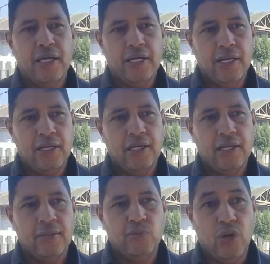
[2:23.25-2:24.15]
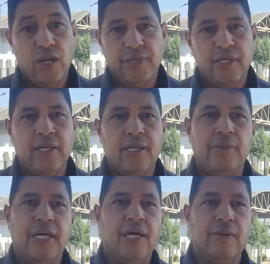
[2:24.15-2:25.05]
المحاميين
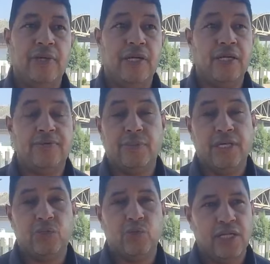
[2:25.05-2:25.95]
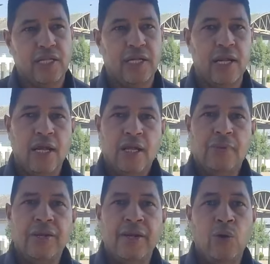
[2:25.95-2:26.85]
المغاربه اللي سبقت وقلت لك
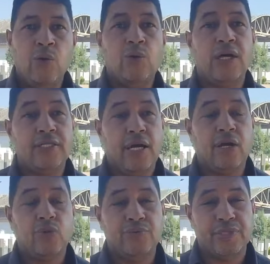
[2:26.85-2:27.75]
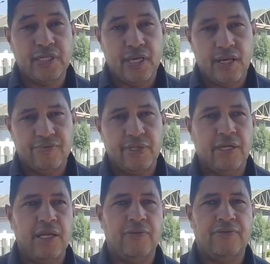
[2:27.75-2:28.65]
بانه كنتعرضوا بزاف
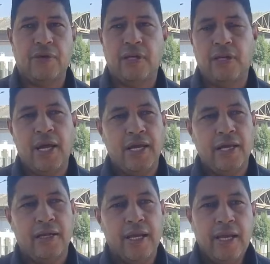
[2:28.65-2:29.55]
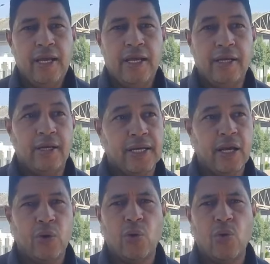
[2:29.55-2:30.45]
ديال الاحيان حنا
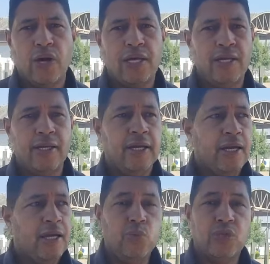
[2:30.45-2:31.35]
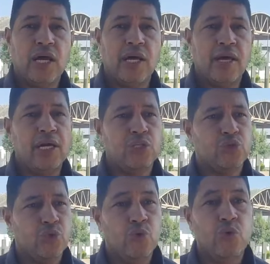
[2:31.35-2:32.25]
كحقوقيين المضايقات
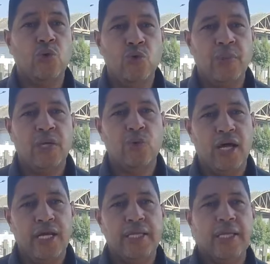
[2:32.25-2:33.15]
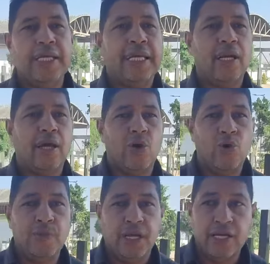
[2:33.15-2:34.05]
وهما الوحيدين اللي
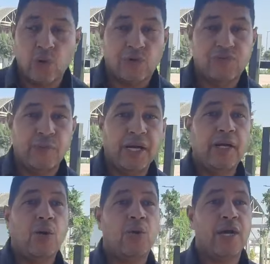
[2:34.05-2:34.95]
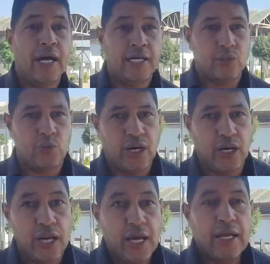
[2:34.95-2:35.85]
كنلقاوهم يعني كيوقفوا معنا
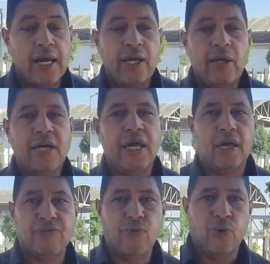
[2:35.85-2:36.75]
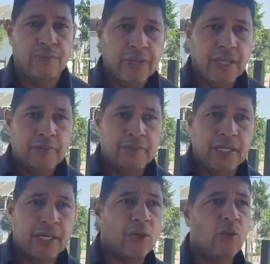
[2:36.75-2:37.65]
وكيازرونا لانهم كيعرفوا
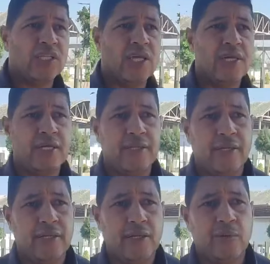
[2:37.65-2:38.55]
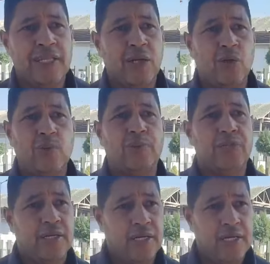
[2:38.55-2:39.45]
مدى الوطنيه ديالنا ومدى الحب
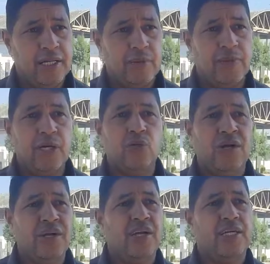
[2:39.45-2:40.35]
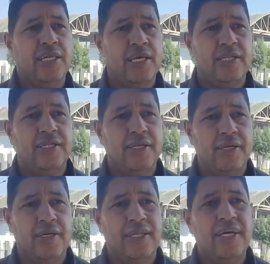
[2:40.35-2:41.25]
ديالنا لهذه البلاد وان الرسائل
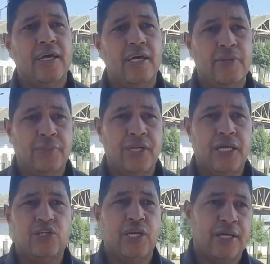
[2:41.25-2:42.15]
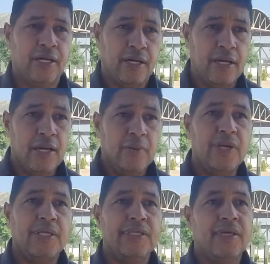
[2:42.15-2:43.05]
ديالنا دائما من اجل ان
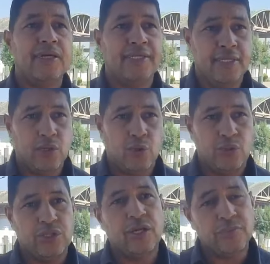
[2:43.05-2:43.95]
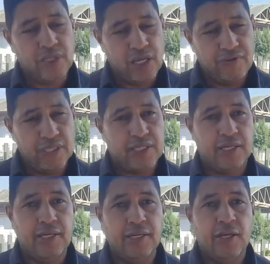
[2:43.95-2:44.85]
بلادنا تزيد القدام الدافع
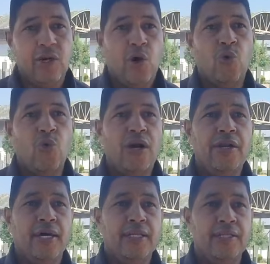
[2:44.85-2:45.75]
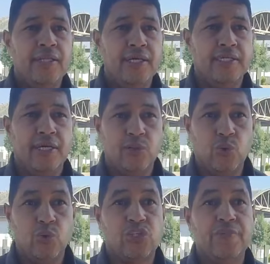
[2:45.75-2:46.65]
الثاني هو ان هاد الناس
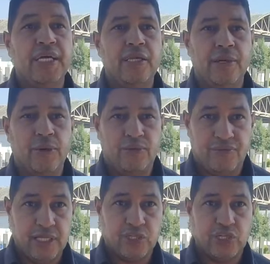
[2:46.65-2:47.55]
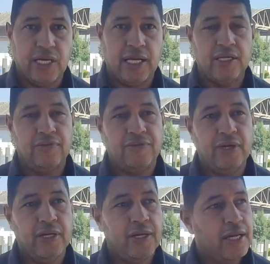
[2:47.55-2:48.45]
هادو تماداو في الشيء اللي غاديين
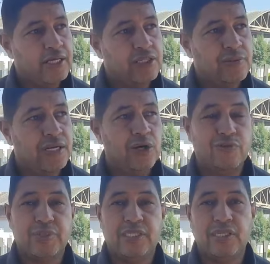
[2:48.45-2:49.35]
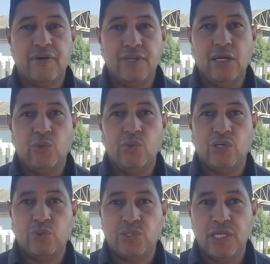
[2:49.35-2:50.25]
فيه تماداو في بزاف ديال
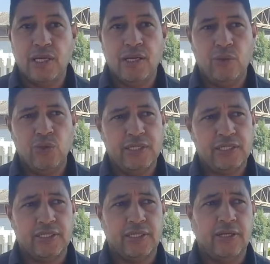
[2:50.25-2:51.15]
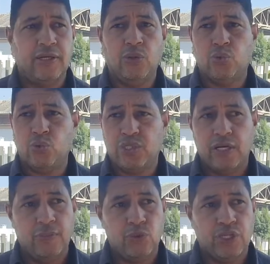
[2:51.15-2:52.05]
الحوايج توسيء للوليدات ديالنا
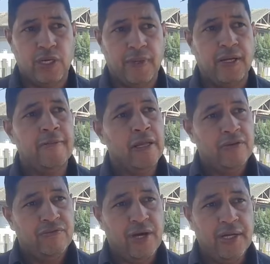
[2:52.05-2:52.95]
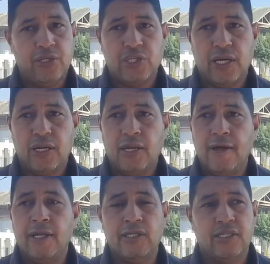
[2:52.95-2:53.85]
وتوسيء للمجتمع فاحنا ان شاء
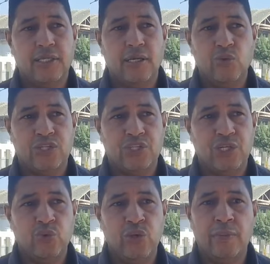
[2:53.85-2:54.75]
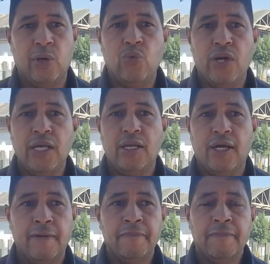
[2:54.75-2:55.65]
الله هاد ولد الشينويه ما هو
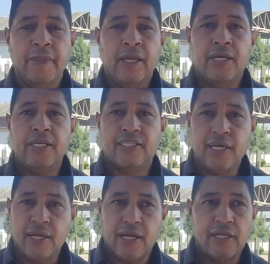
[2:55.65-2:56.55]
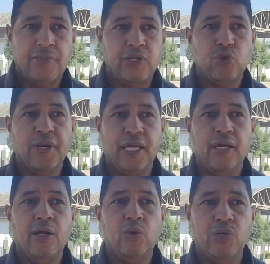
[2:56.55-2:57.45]
الا رساله غادي نبعثوا من
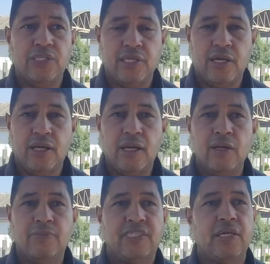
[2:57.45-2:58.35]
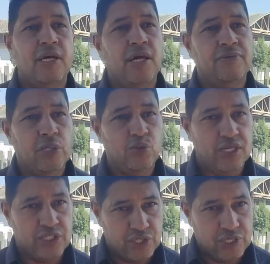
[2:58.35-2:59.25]
خلاله رساله لبزاف ديال
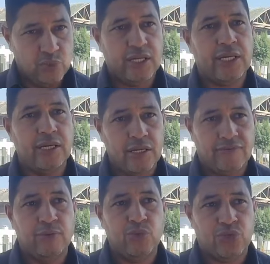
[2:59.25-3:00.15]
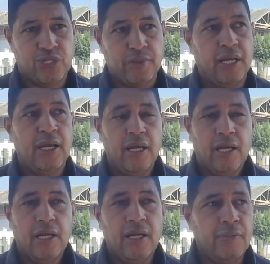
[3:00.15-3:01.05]
ولاد الشينويه كاينين في المجتمع
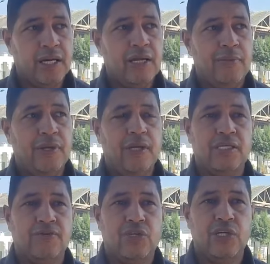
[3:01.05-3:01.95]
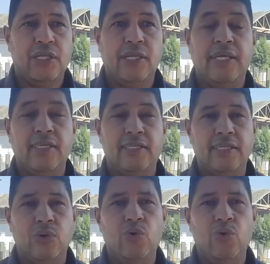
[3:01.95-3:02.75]
المغربي للاسف الشديد اللي كيسيئوا